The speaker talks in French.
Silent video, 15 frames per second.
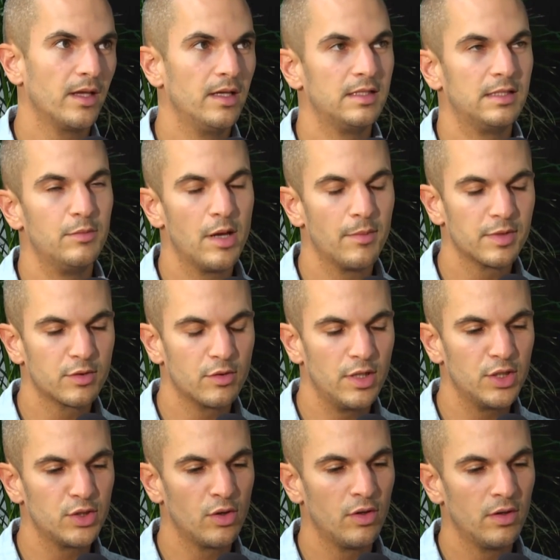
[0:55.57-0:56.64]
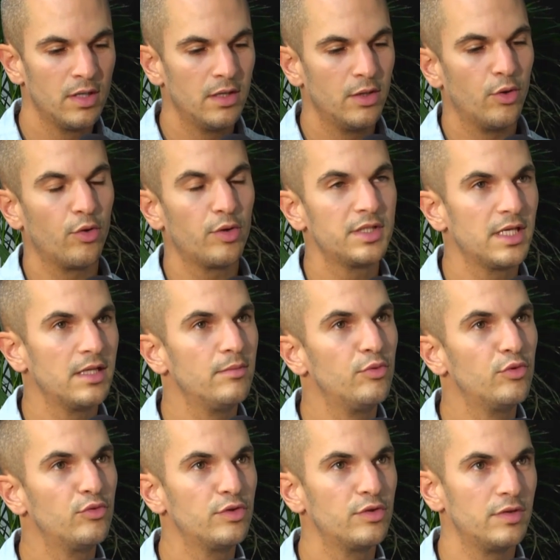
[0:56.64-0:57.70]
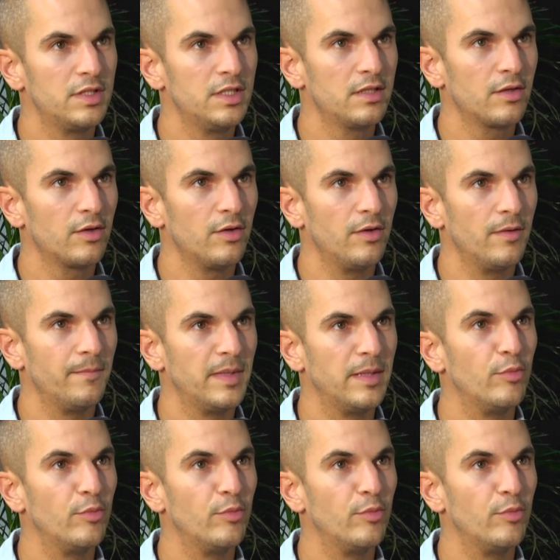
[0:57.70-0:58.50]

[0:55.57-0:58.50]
Et c'est bien parce que les gens retiennent beaucoup ce titre.